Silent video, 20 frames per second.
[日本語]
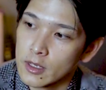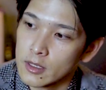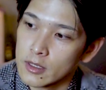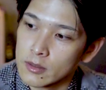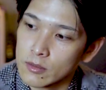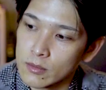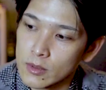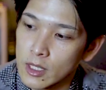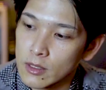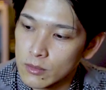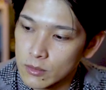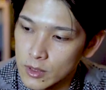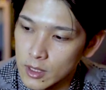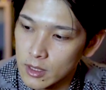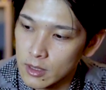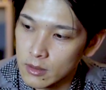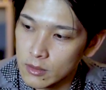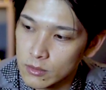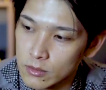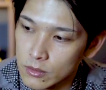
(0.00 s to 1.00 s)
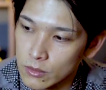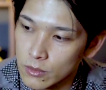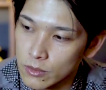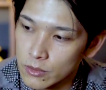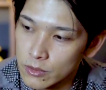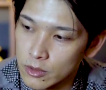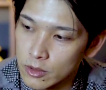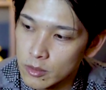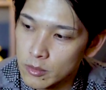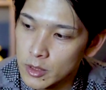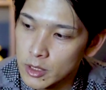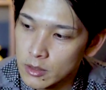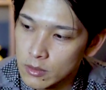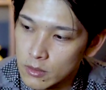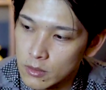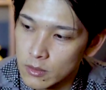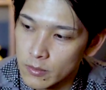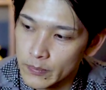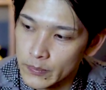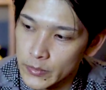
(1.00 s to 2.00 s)
えっと、なのでこの小指
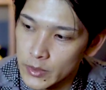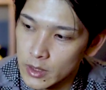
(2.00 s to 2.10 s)
の、